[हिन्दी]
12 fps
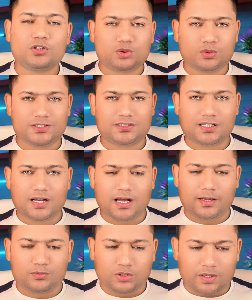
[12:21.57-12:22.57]
तो इस तरह
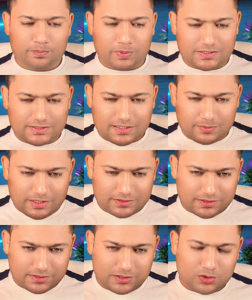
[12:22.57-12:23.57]
आप जो है पैसे कमा
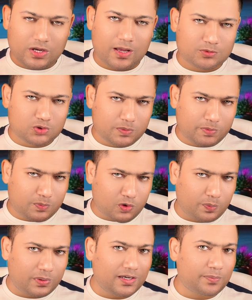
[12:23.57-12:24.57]
सकते हो अमेजोन पे
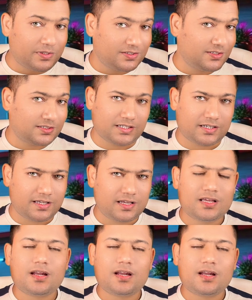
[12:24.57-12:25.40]
प्रॉपरली बिजनेस करके